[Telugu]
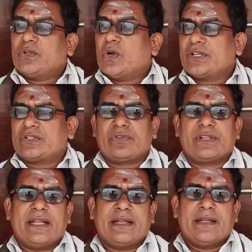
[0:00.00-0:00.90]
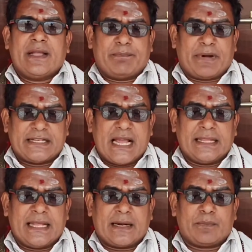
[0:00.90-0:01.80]
యోగిస్తుంది
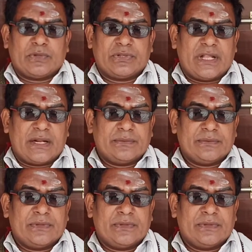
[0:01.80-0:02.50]
ప్రజాదరణ పొందుతారు